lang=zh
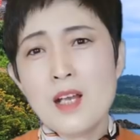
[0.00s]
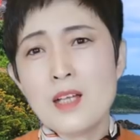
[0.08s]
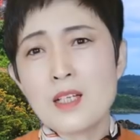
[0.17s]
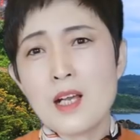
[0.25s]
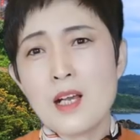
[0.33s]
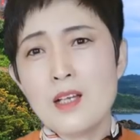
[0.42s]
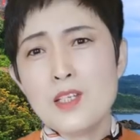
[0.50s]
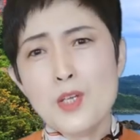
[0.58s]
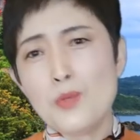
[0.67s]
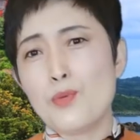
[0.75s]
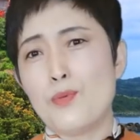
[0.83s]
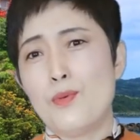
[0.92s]
量这个
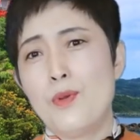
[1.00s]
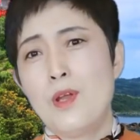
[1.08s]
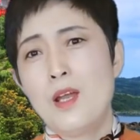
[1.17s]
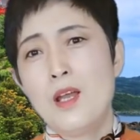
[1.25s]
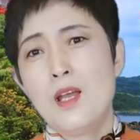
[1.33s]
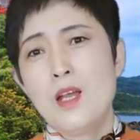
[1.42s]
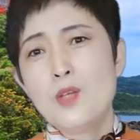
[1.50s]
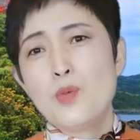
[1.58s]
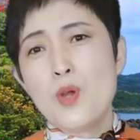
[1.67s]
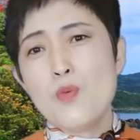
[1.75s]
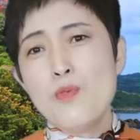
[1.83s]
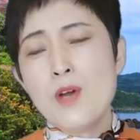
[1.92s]
印度
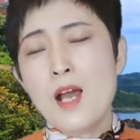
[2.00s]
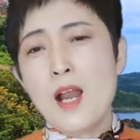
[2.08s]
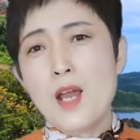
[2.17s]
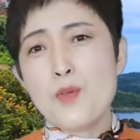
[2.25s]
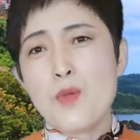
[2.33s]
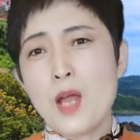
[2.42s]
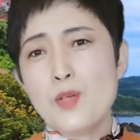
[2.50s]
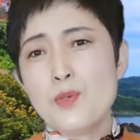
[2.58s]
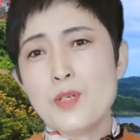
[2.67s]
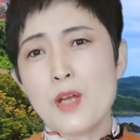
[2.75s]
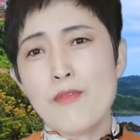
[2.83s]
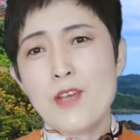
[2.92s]
对乌克兰援
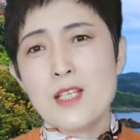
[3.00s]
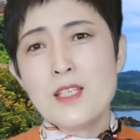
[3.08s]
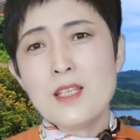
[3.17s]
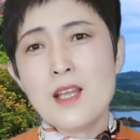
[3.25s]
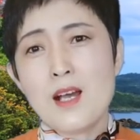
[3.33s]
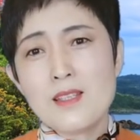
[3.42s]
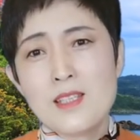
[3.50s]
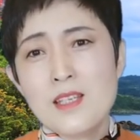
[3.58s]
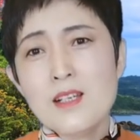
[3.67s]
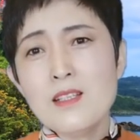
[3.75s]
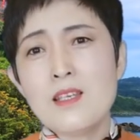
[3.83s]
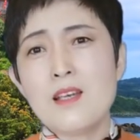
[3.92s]
助这飞机呢，
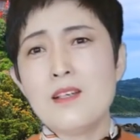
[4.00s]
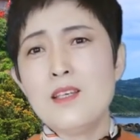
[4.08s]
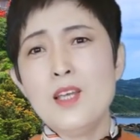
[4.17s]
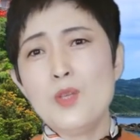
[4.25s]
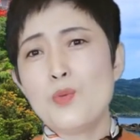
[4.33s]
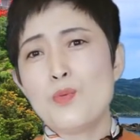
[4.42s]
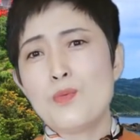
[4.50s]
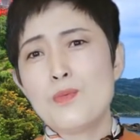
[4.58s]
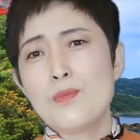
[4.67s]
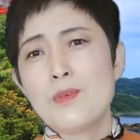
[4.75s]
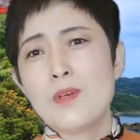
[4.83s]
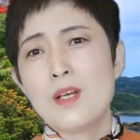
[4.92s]
经停印
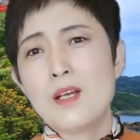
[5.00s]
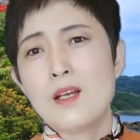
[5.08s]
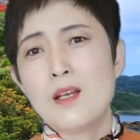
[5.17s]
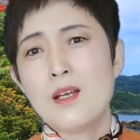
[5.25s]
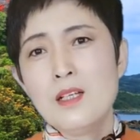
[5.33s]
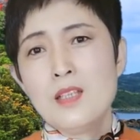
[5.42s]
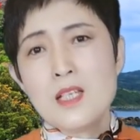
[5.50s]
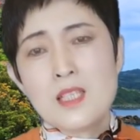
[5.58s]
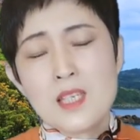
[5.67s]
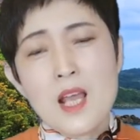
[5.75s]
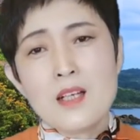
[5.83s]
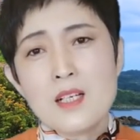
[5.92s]
度，他
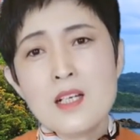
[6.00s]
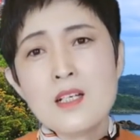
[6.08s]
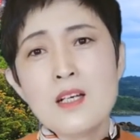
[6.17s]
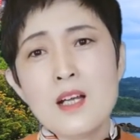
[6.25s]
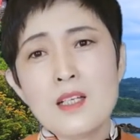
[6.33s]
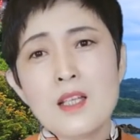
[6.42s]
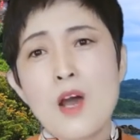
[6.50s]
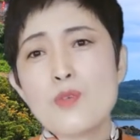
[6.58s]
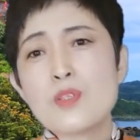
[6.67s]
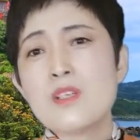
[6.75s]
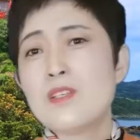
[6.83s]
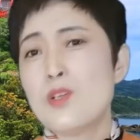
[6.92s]
简直是脑
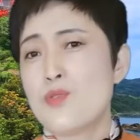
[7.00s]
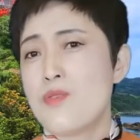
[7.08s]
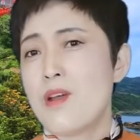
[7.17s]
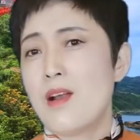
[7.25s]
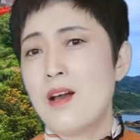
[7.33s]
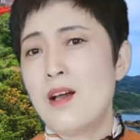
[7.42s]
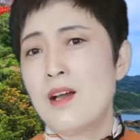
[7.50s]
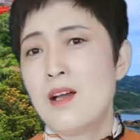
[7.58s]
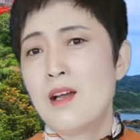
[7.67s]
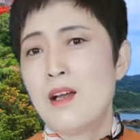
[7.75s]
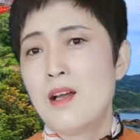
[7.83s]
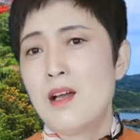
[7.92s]
子进水了。
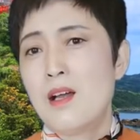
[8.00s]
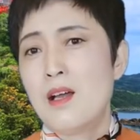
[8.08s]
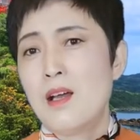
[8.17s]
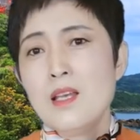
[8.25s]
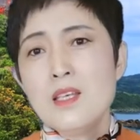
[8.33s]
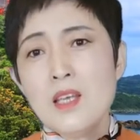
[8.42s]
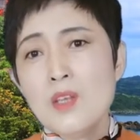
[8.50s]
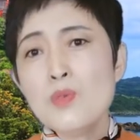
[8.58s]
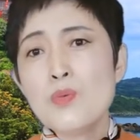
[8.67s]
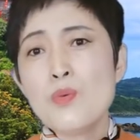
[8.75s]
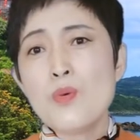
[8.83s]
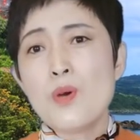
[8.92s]

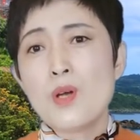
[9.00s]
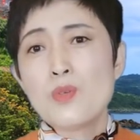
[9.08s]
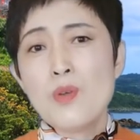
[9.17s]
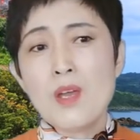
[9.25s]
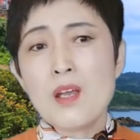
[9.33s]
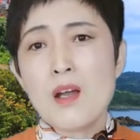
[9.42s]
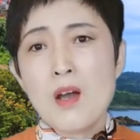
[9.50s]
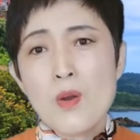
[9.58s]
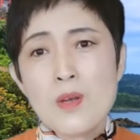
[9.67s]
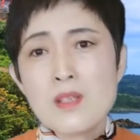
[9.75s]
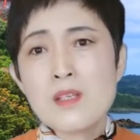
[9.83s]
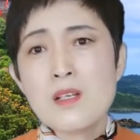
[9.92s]
印度对俄
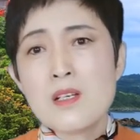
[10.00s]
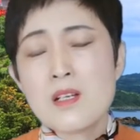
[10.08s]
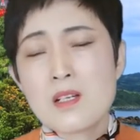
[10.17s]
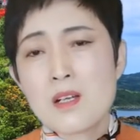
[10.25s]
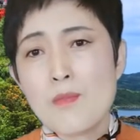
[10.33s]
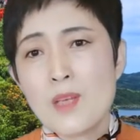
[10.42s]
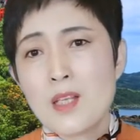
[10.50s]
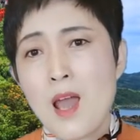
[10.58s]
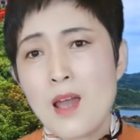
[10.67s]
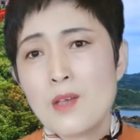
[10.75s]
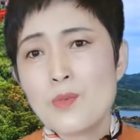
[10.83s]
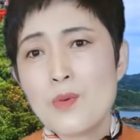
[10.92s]
罗斯是什么
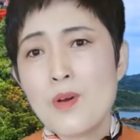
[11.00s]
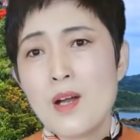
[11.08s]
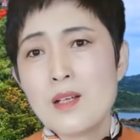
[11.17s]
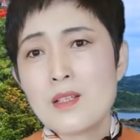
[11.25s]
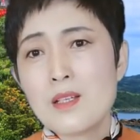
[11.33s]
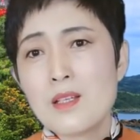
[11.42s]
态度？啊？